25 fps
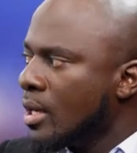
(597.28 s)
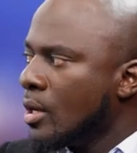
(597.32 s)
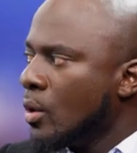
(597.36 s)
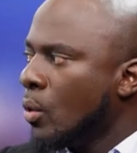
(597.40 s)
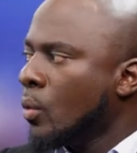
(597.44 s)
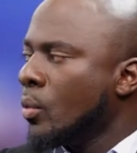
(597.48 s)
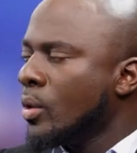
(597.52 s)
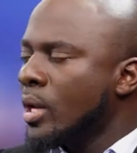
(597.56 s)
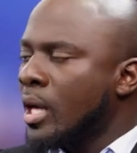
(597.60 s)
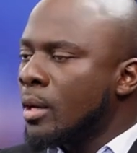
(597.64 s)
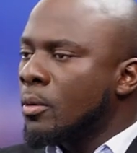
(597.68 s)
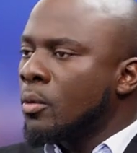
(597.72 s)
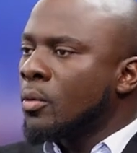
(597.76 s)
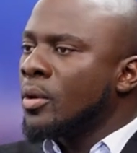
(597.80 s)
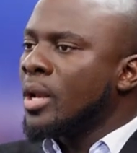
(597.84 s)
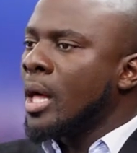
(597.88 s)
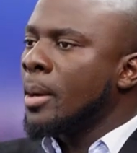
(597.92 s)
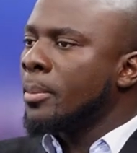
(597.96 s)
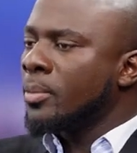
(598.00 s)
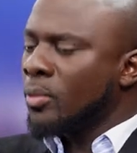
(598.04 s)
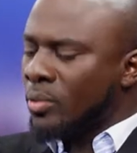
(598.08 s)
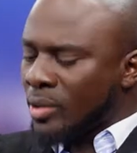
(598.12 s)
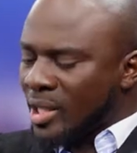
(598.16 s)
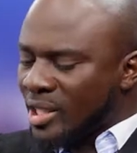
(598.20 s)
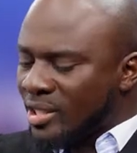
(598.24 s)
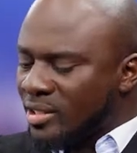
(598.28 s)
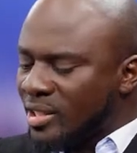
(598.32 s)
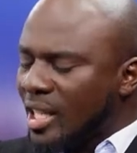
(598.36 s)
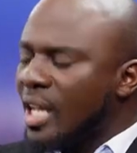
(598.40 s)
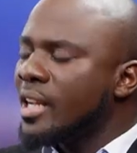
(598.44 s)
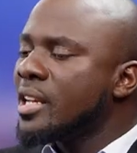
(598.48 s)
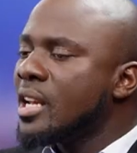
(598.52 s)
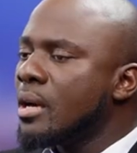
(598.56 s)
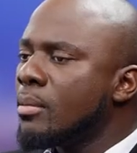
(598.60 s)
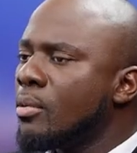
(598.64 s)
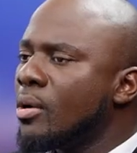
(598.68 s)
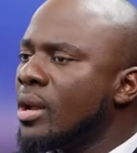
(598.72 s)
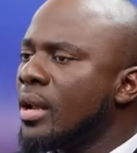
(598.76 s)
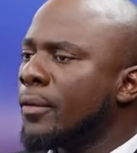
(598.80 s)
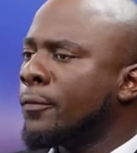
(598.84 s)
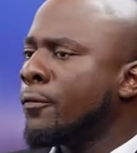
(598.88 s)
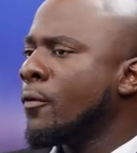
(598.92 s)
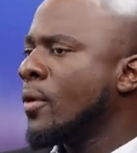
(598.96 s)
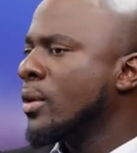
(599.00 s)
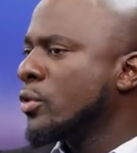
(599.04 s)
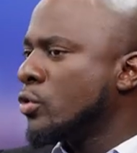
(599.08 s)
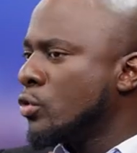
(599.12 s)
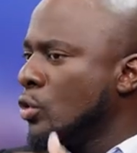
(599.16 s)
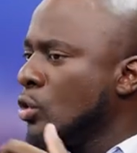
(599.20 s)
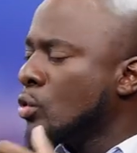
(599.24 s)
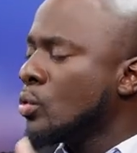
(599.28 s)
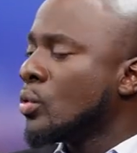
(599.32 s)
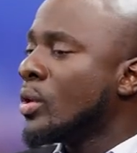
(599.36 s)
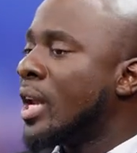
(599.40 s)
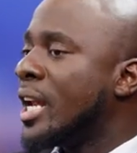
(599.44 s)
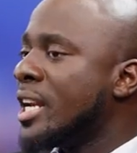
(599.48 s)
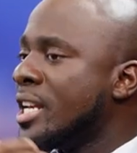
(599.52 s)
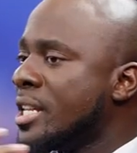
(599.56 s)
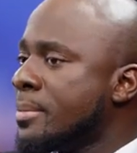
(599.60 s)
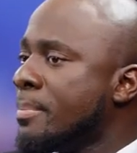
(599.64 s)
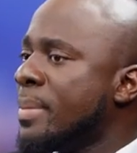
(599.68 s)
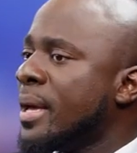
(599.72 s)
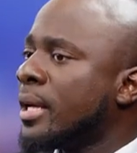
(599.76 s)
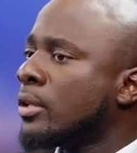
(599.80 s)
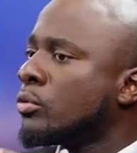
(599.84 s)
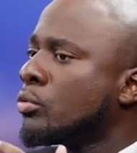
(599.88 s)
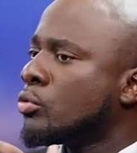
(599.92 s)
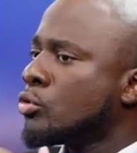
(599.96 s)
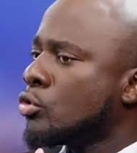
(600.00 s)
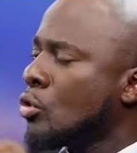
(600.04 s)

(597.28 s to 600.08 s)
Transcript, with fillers: On, on, on, installe d'abord la foi, ensuite mm-hmm. on la libère toujours